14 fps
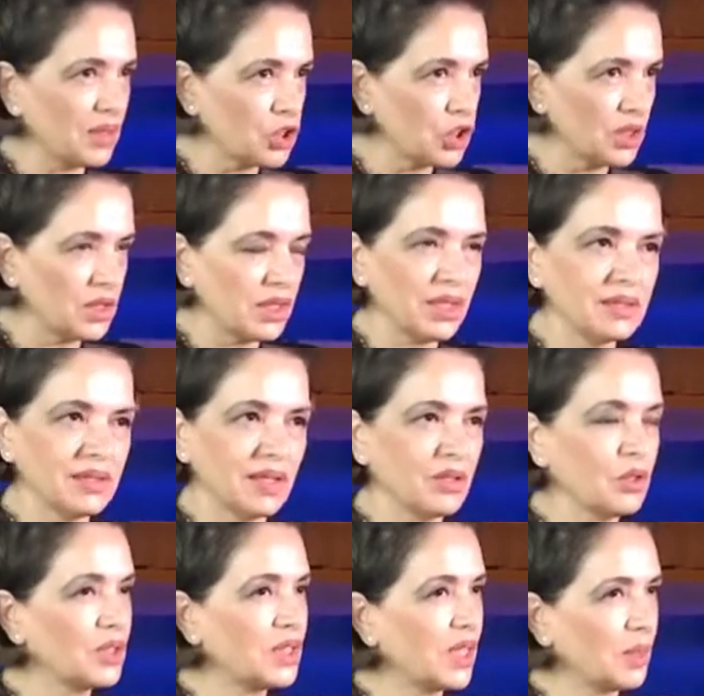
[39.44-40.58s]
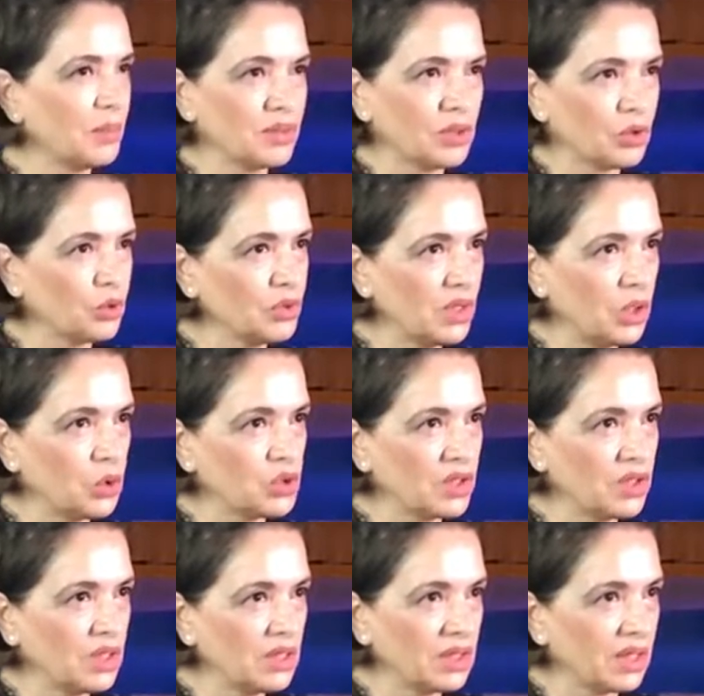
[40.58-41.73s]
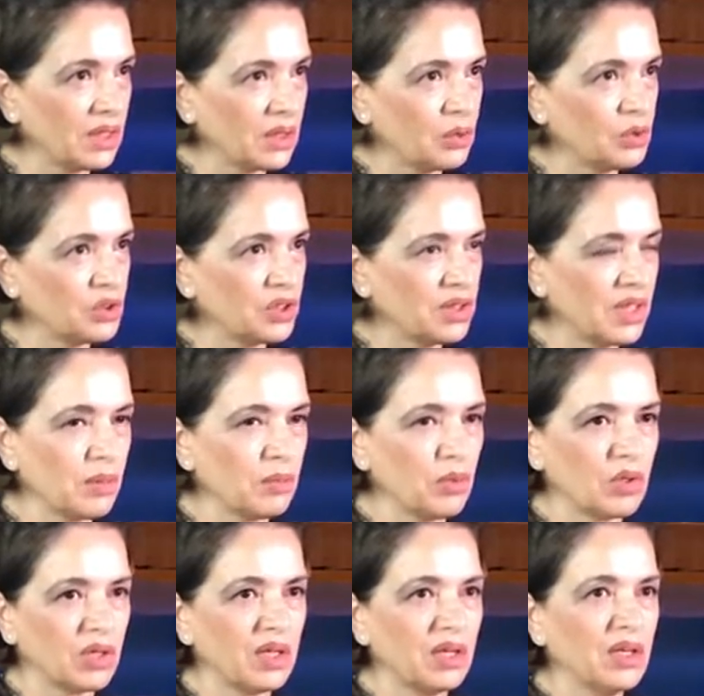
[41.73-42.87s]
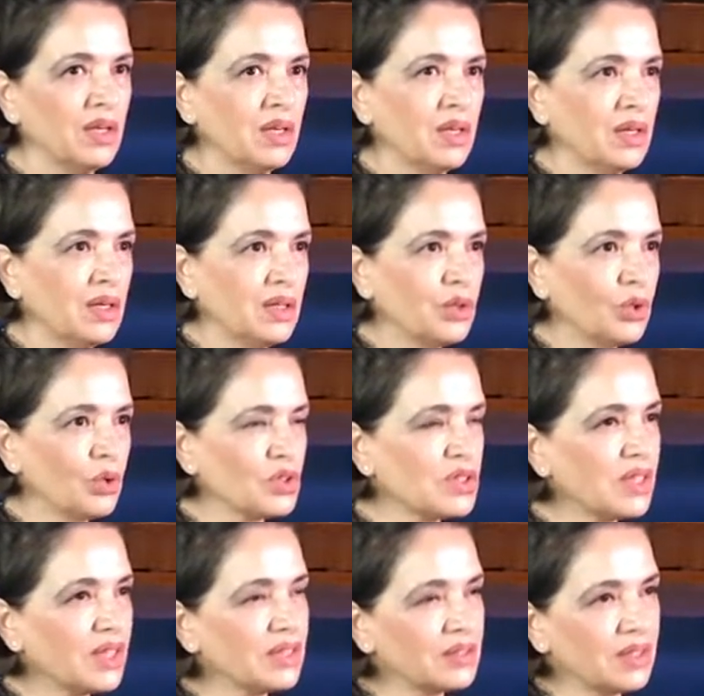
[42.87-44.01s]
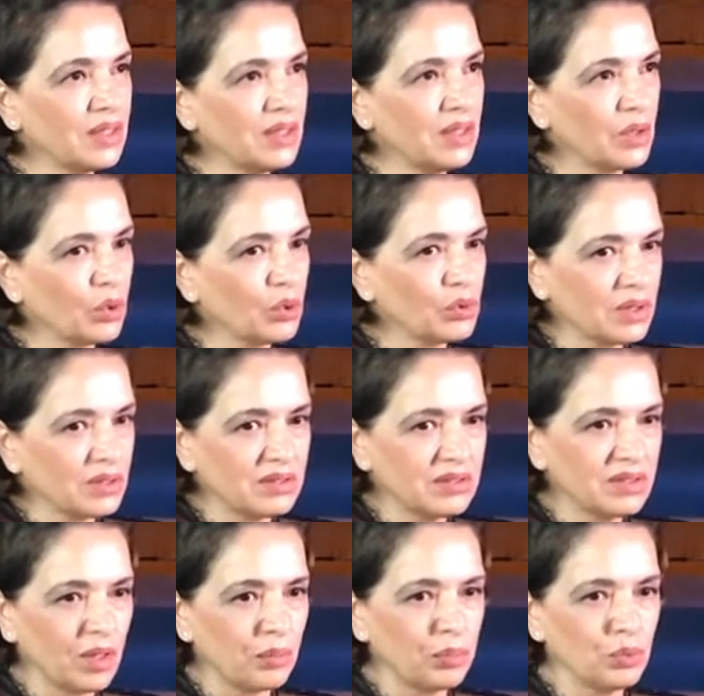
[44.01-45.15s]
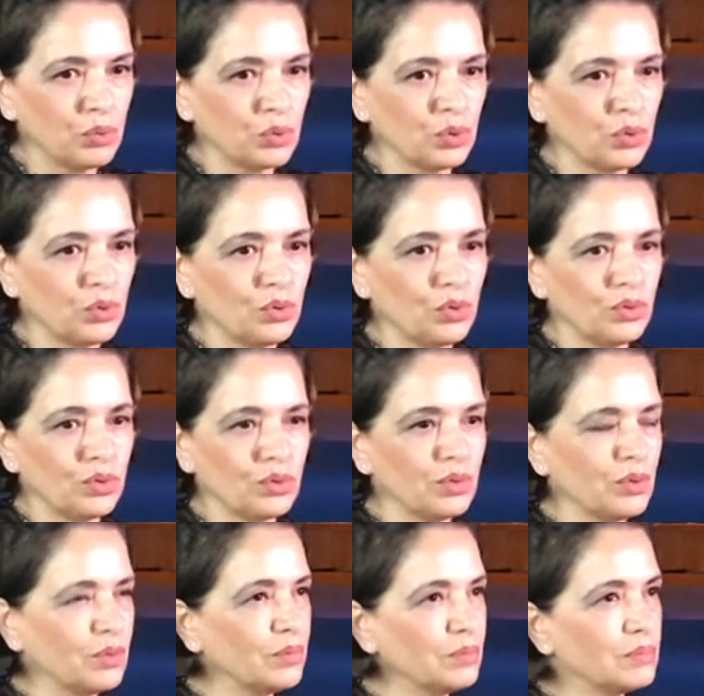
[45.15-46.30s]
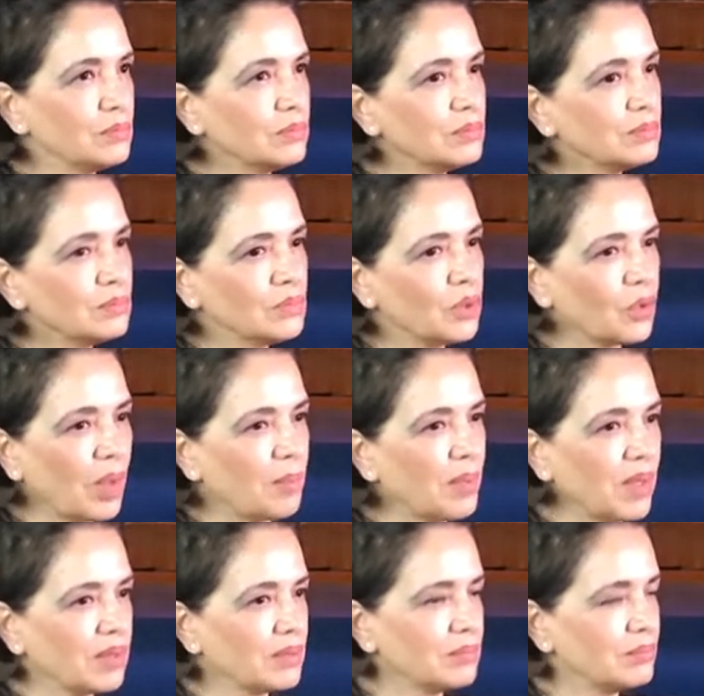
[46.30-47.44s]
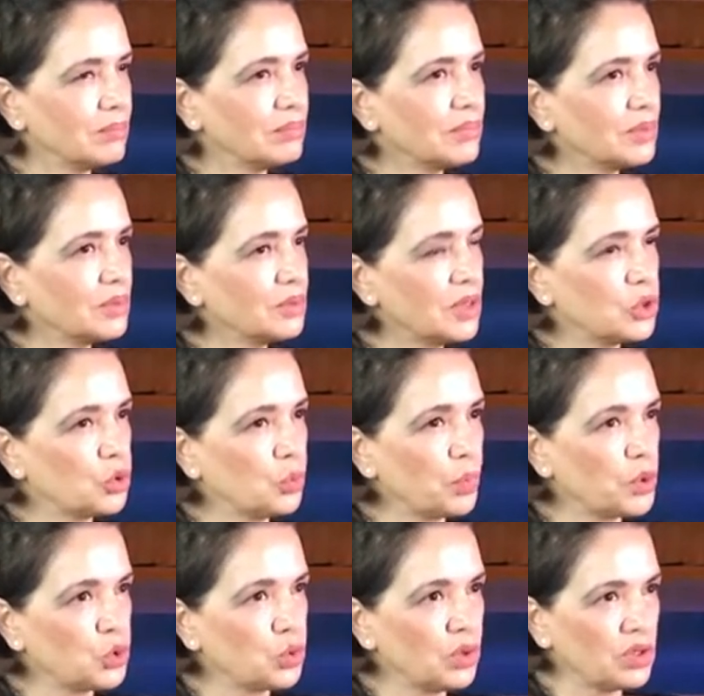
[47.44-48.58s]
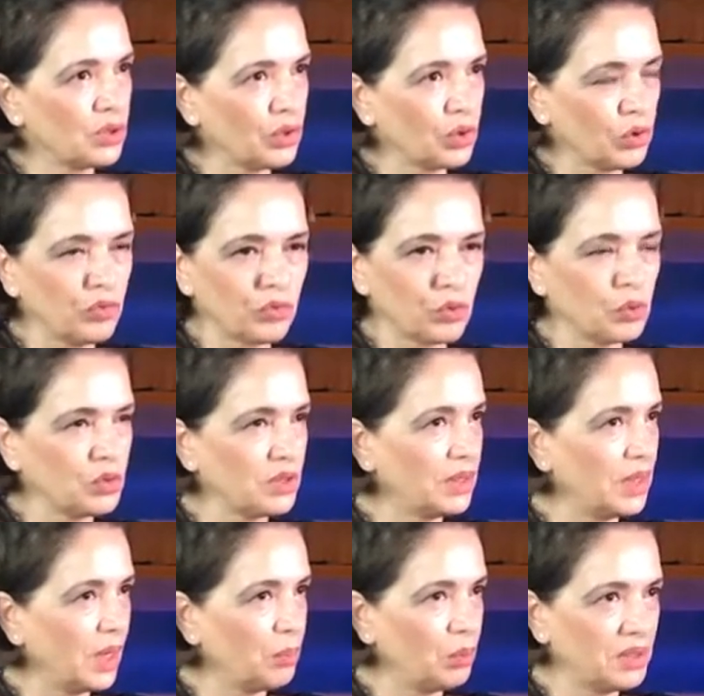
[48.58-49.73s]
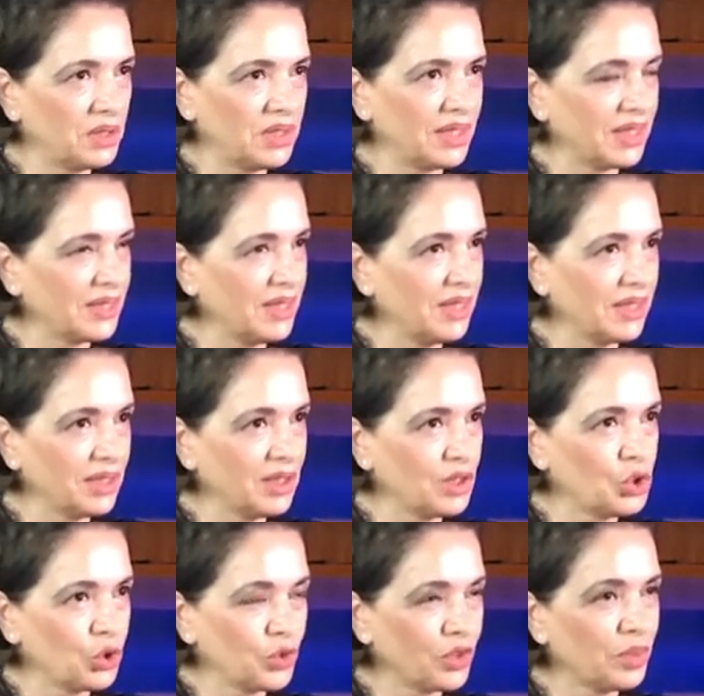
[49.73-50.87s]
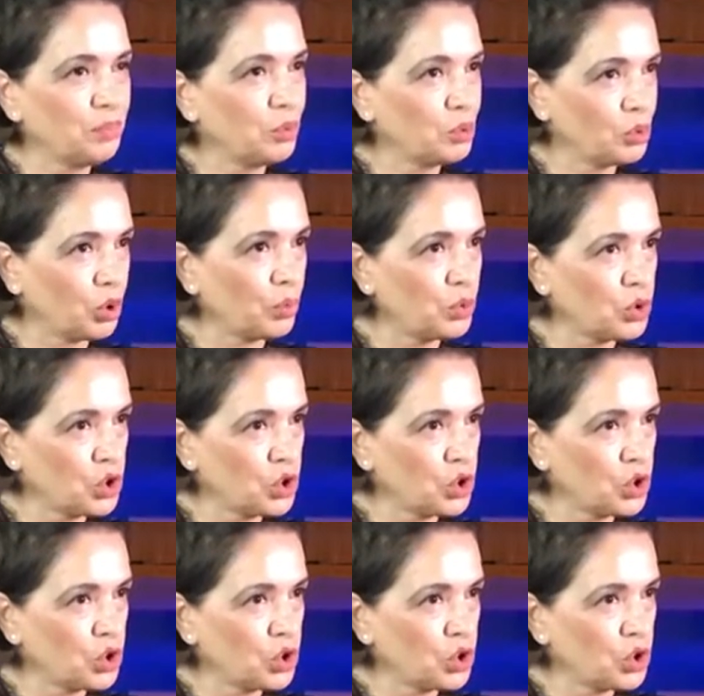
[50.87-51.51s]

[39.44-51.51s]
accettata, chiaramente con delle ostilità, consideriamo che nonostante il Rotary sia appunto, mm, non abbia mm, nessun pregiudizio nei confronti della politica, della religione, purtroppo